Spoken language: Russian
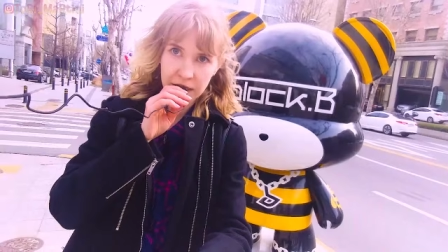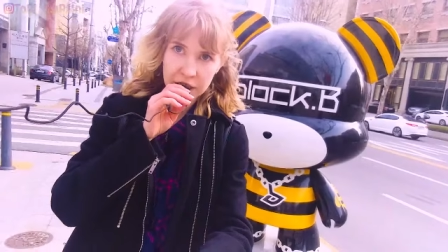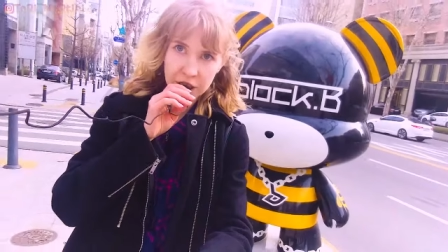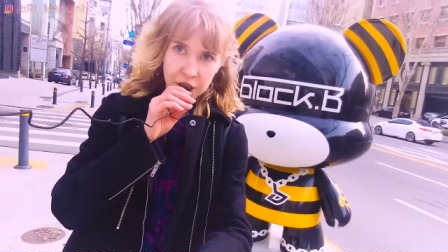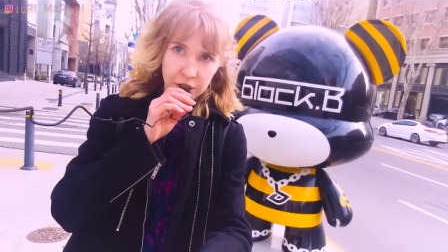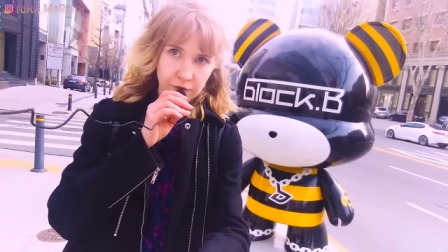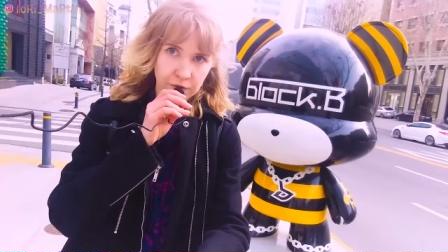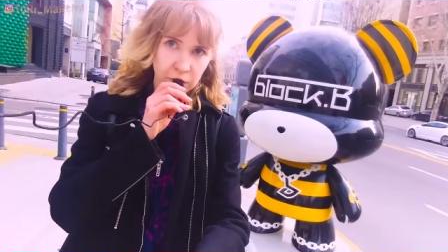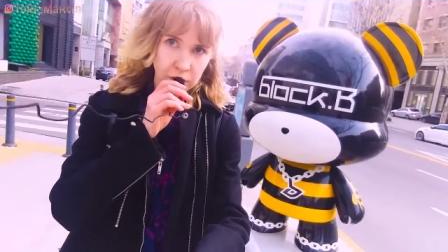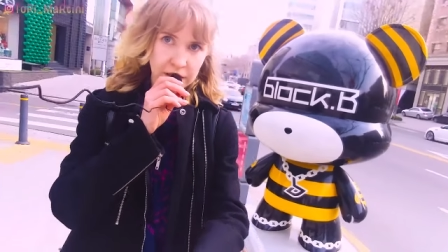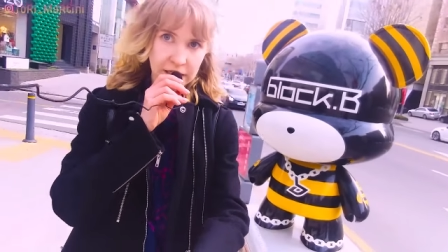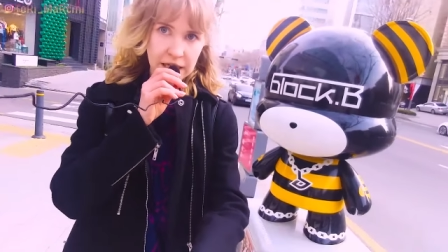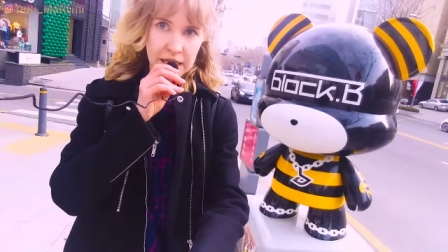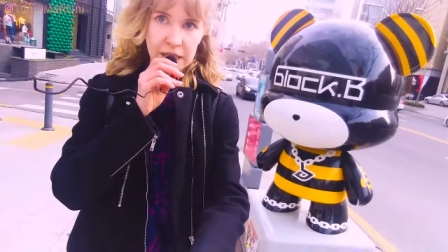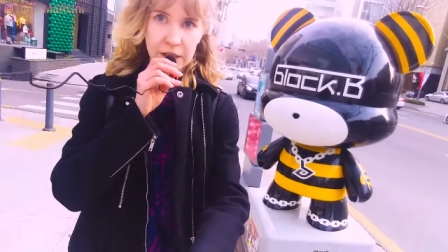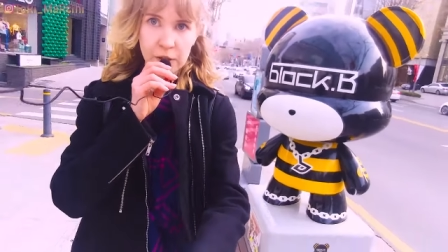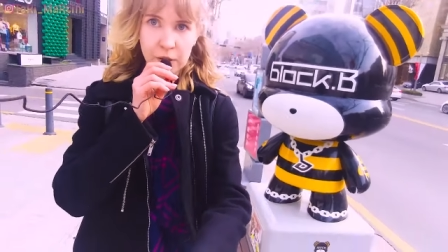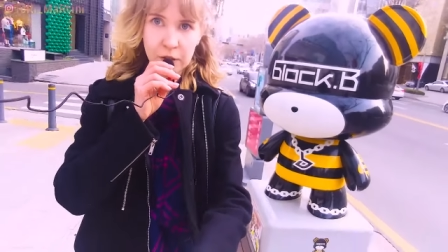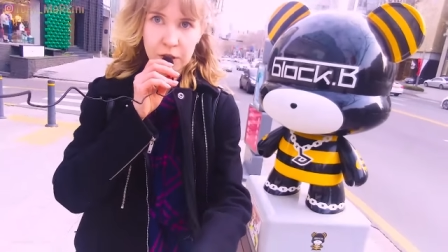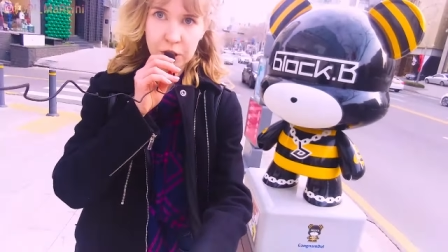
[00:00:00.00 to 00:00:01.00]
Дальше вот
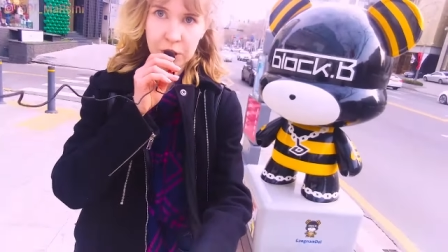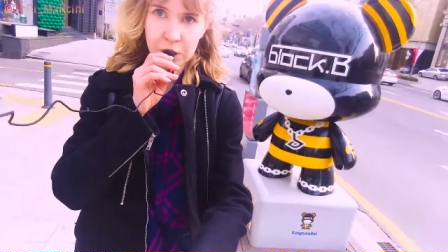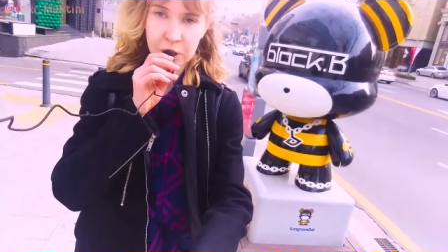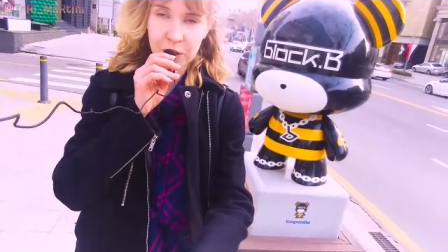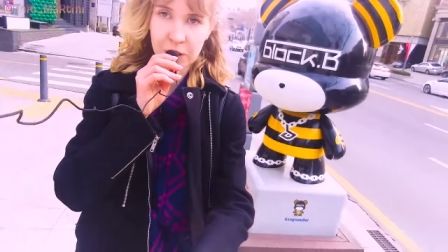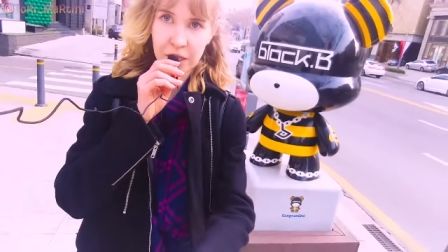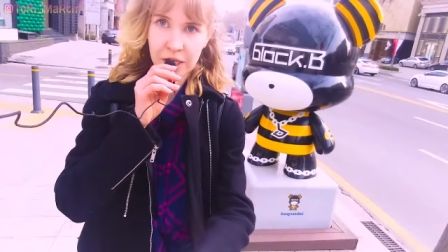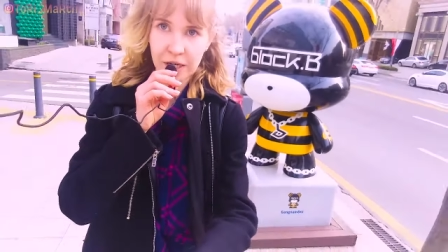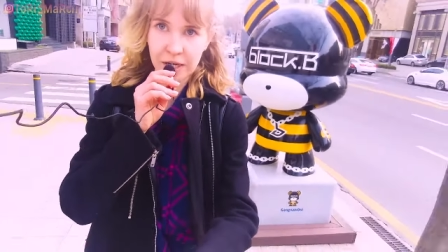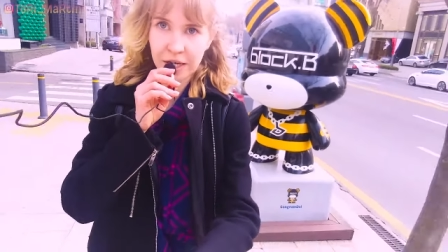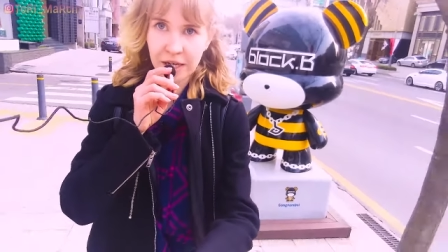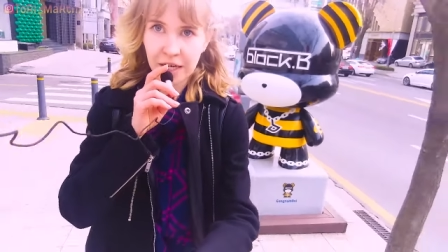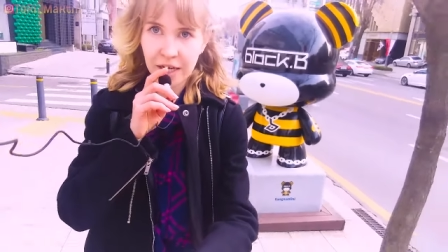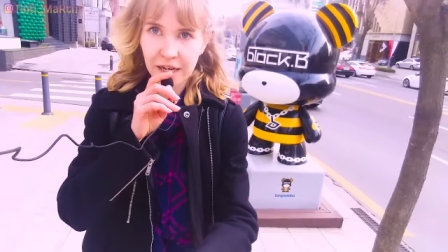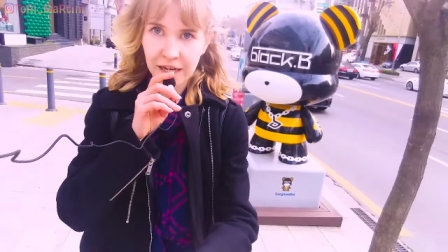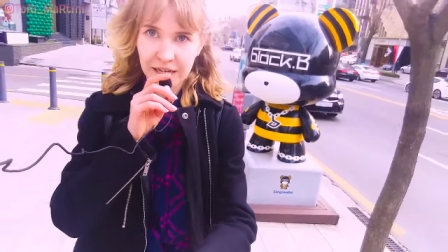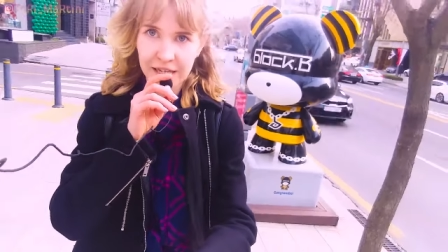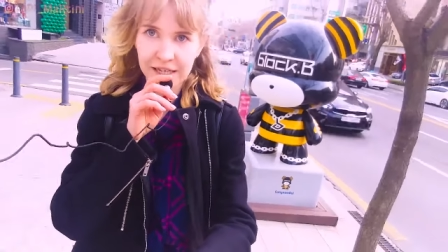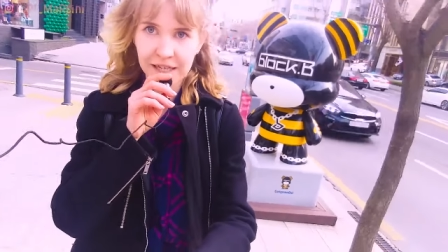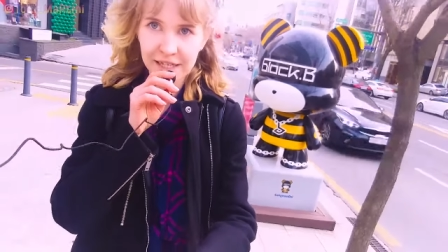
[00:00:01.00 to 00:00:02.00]
заодно еще и
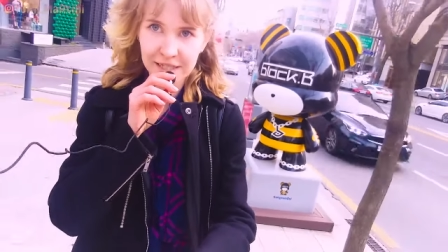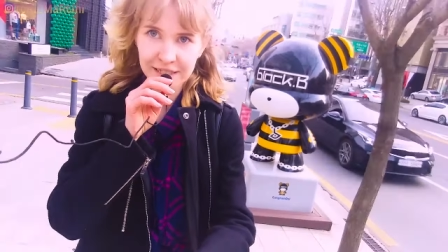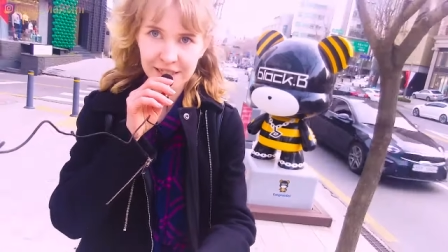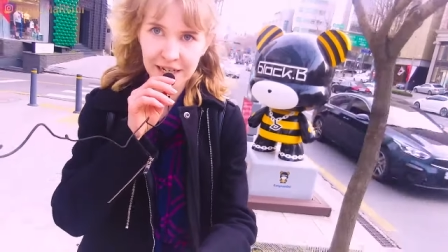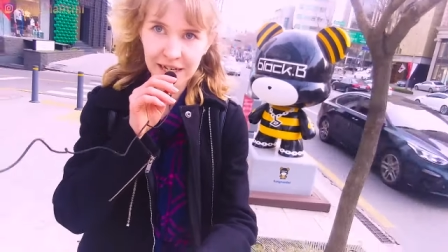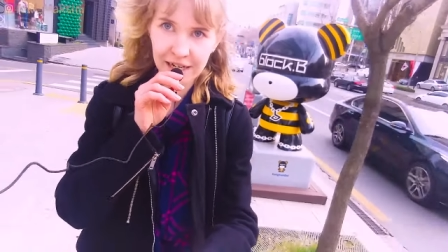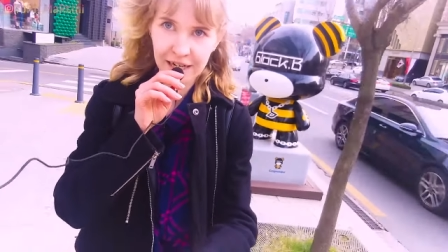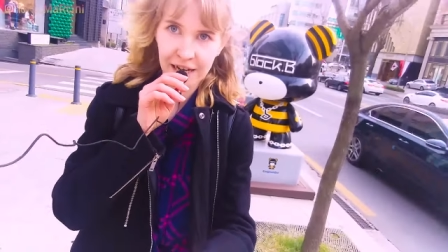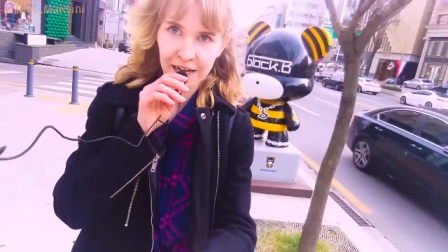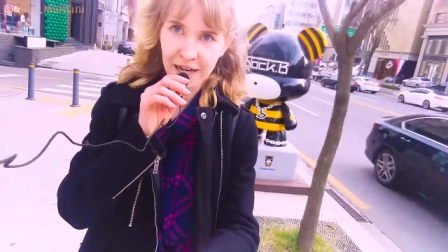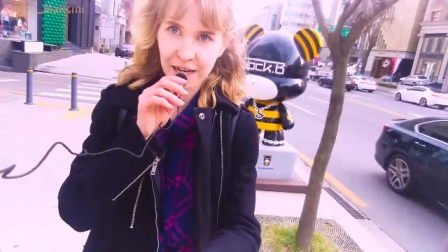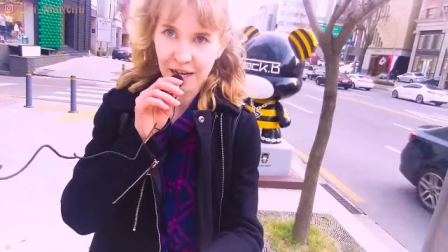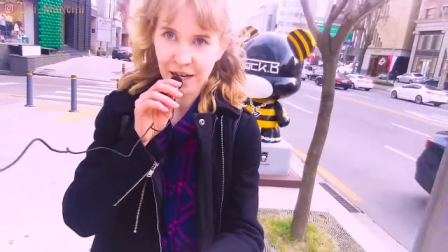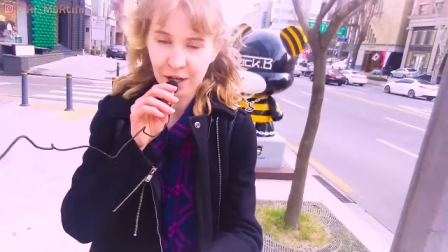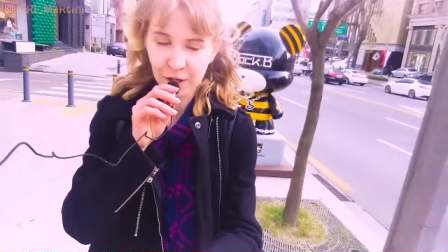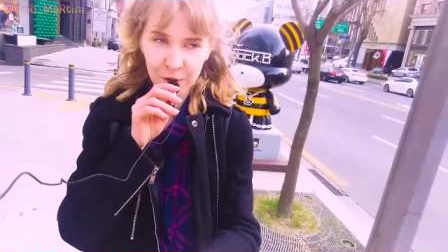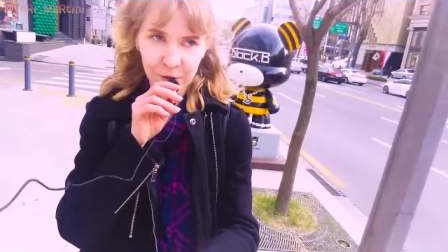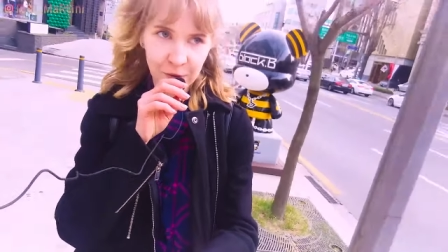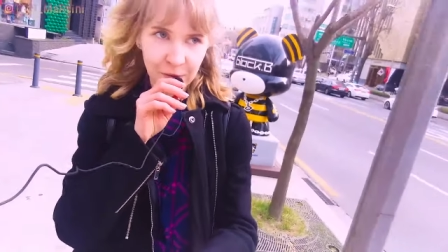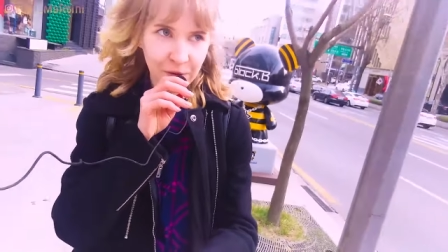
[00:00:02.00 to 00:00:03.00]

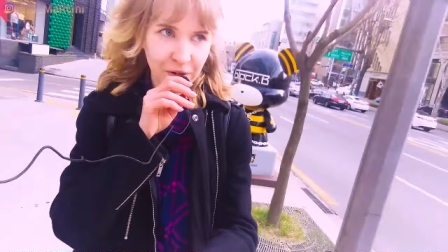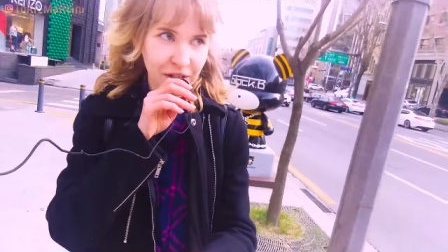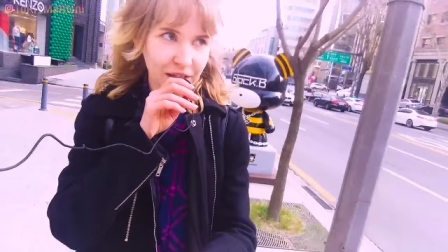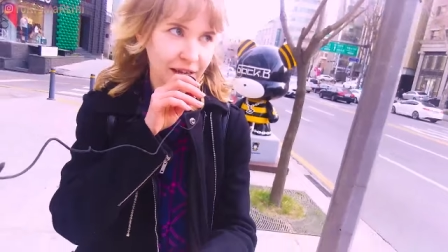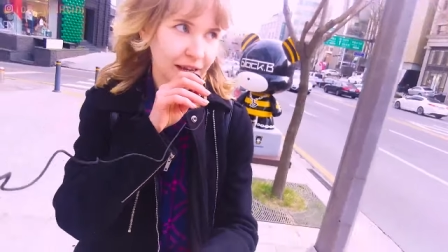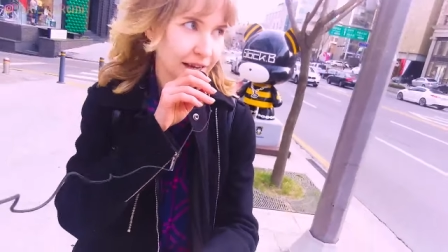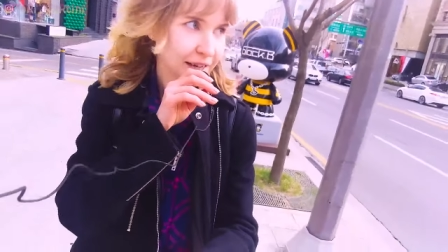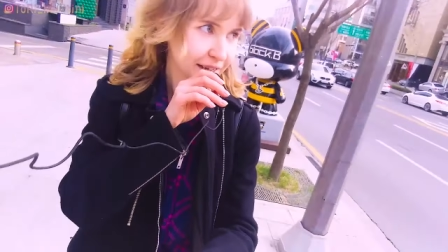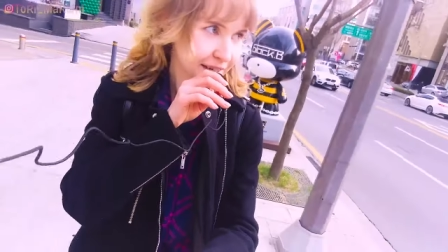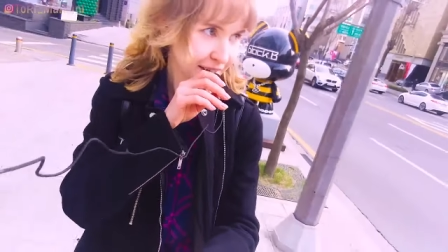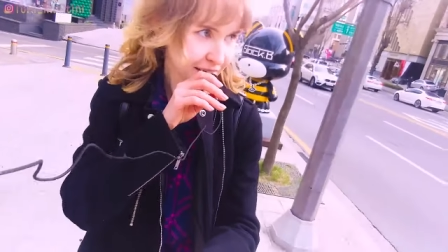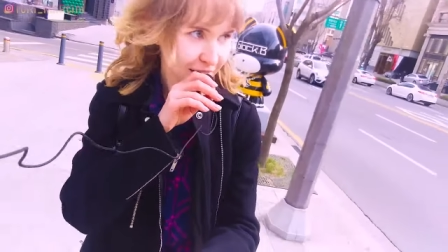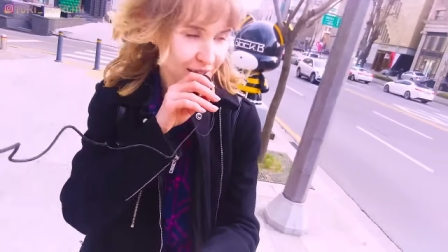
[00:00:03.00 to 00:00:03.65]
несколько куколок,